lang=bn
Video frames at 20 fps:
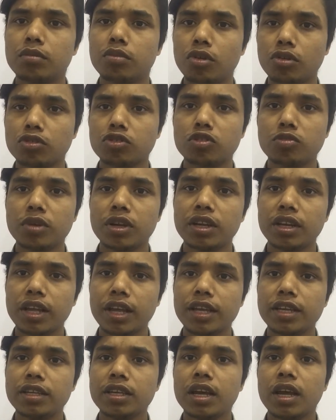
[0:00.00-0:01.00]
বর্তমান
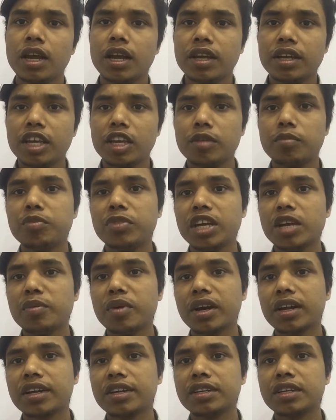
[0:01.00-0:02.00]
এই বিএ
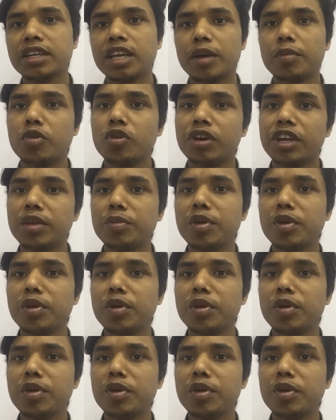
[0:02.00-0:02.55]
মার্কেটিং এবং